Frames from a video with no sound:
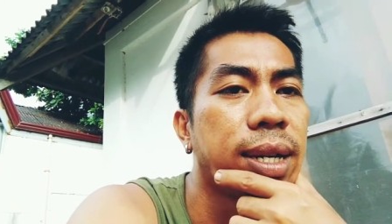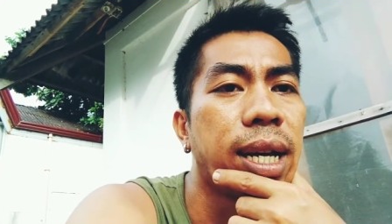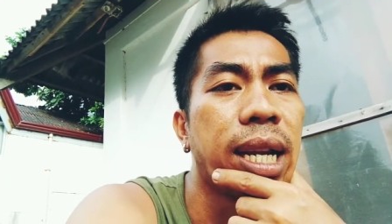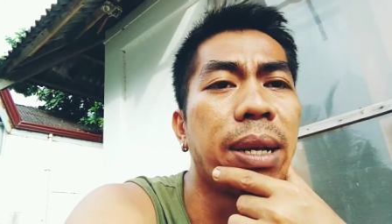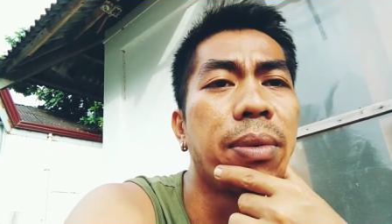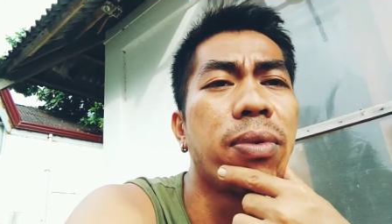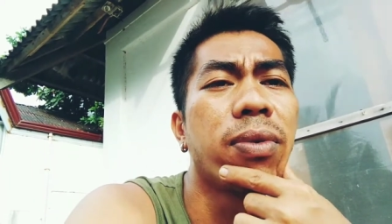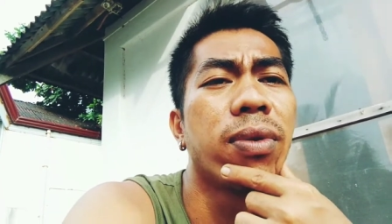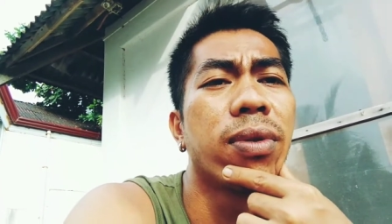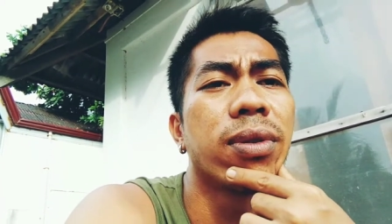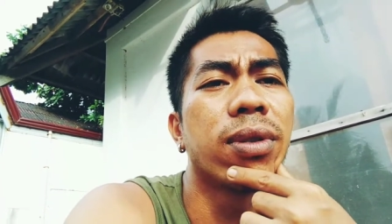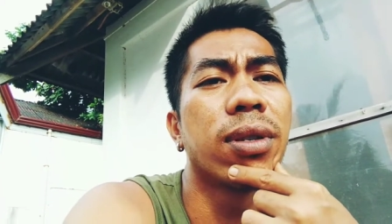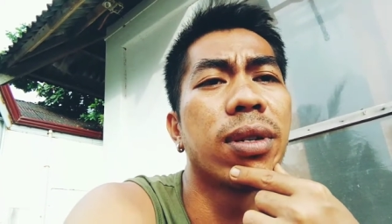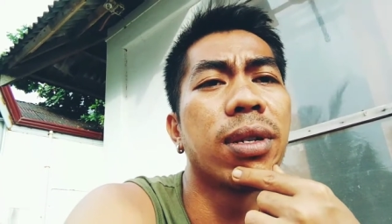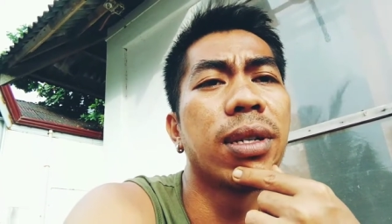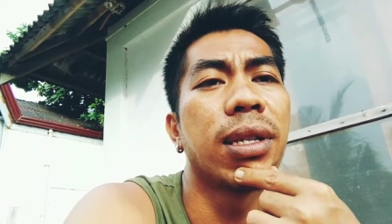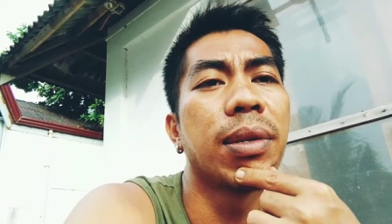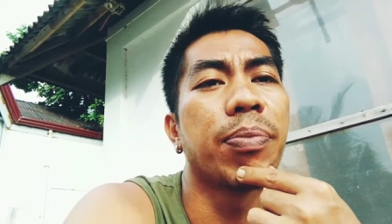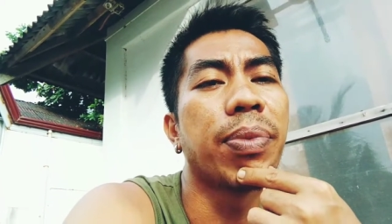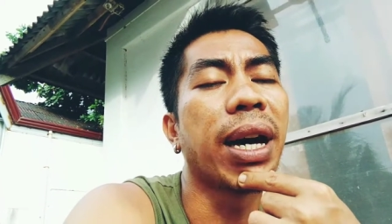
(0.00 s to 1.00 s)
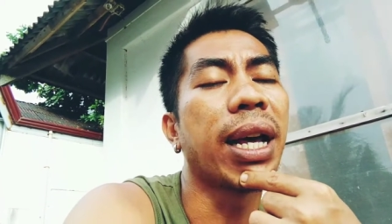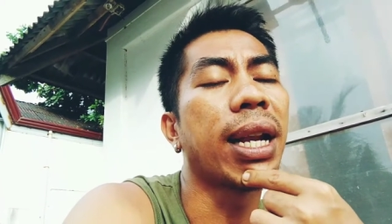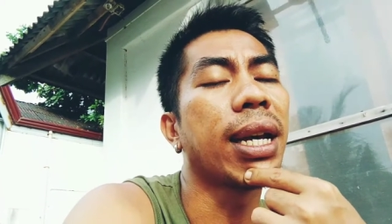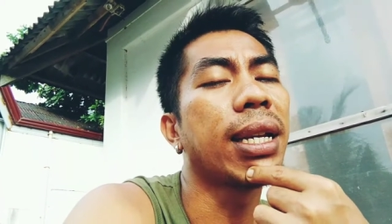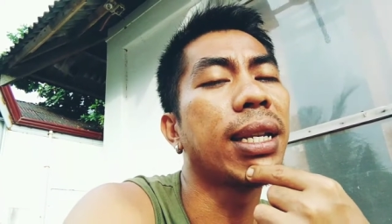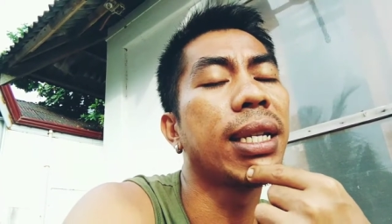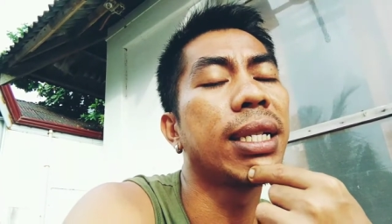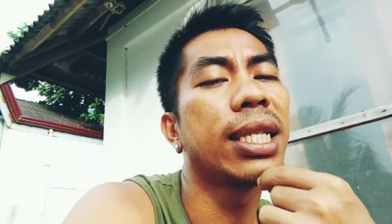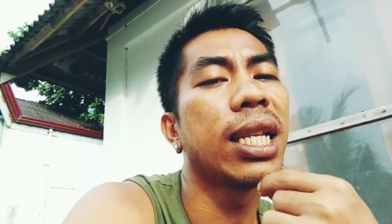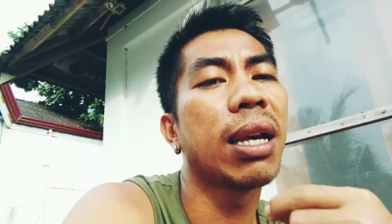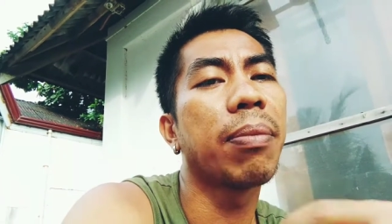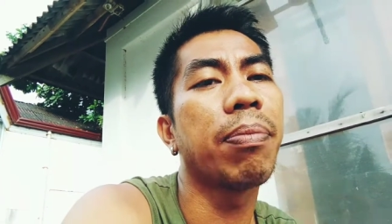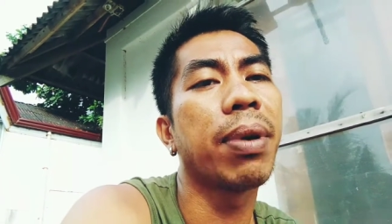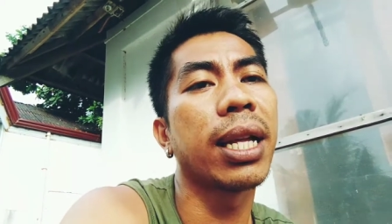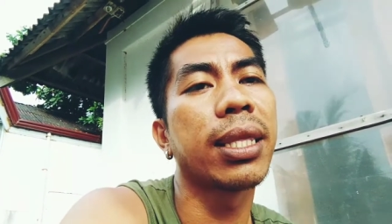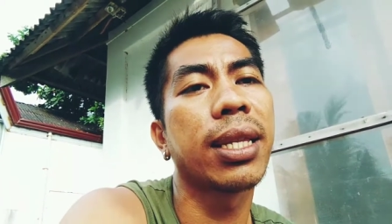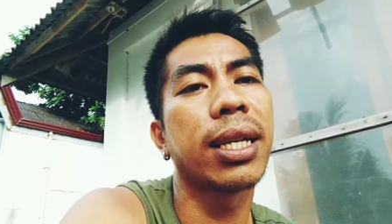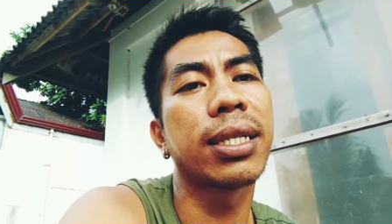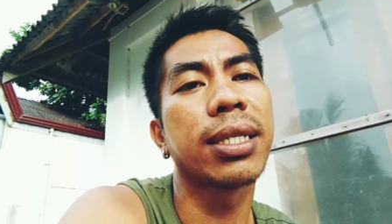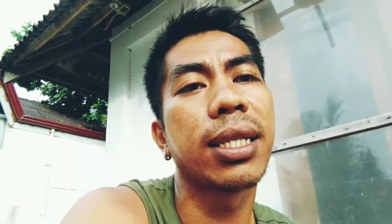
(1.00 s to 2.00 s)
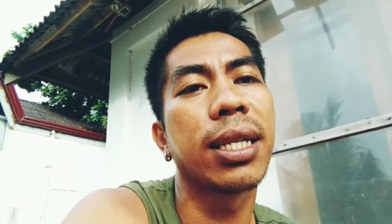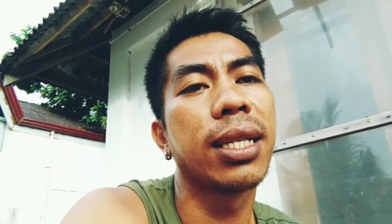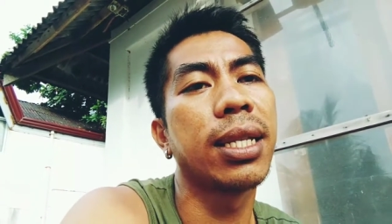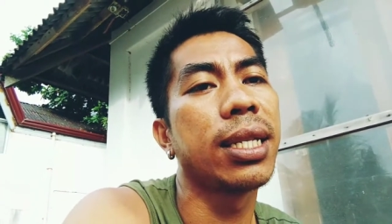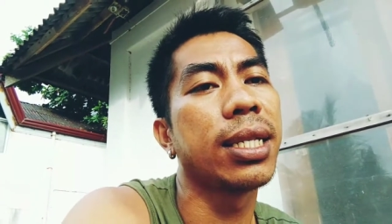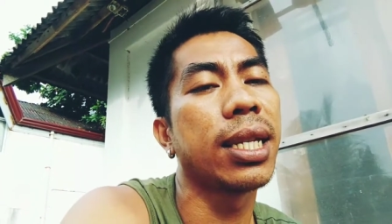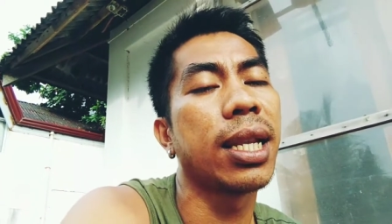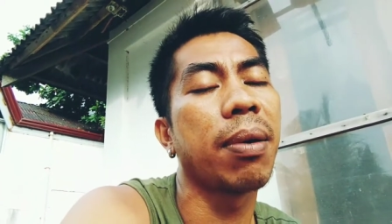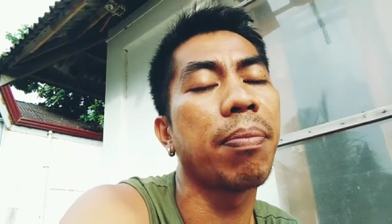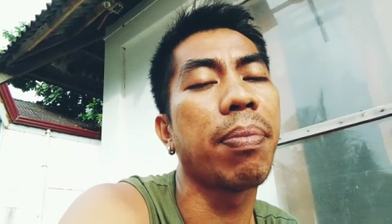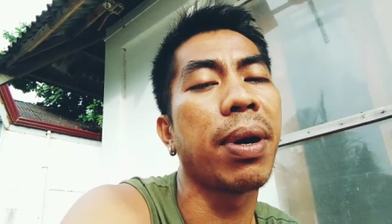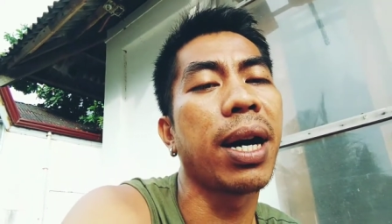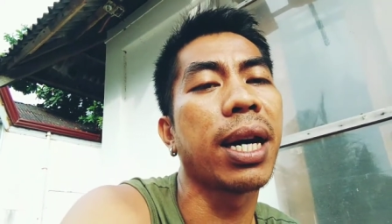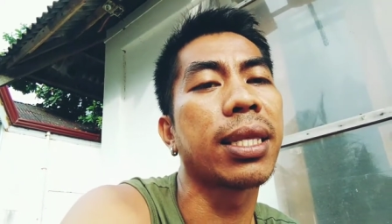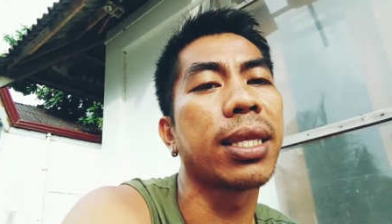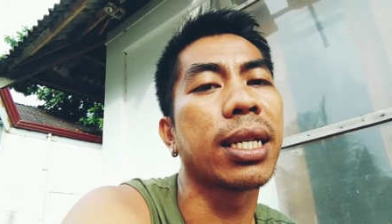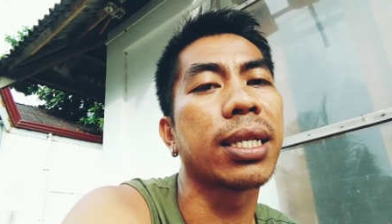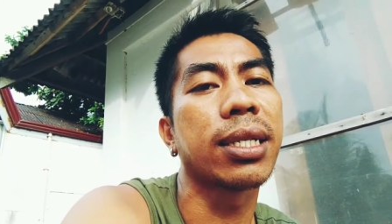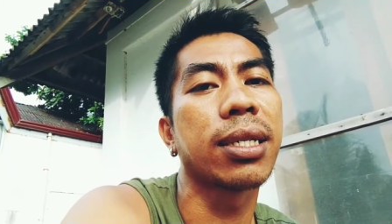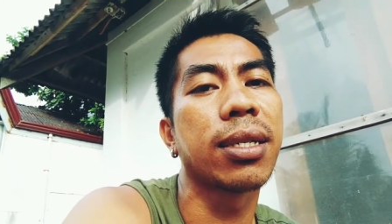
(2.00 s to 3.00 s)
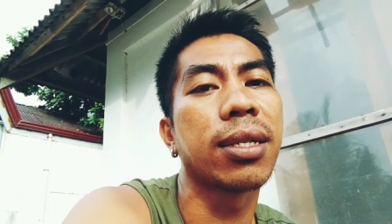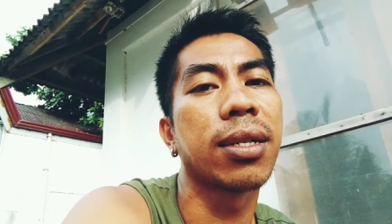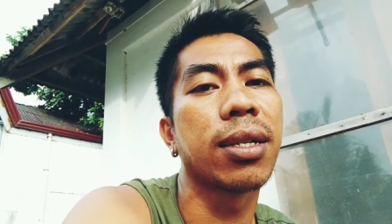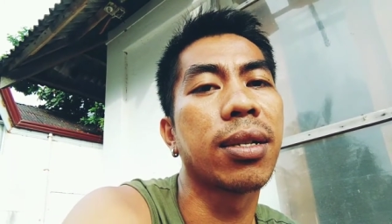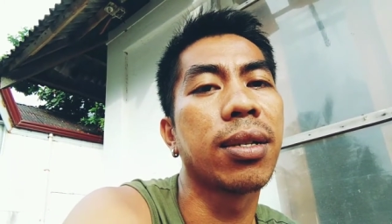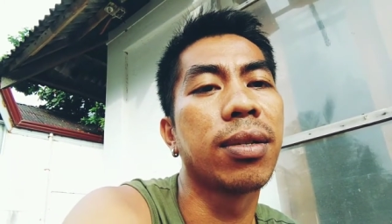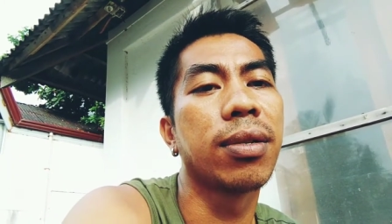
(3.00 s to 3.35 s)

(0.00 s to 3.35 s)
Alam mo, parang hindi sila patas, hindi sila patas.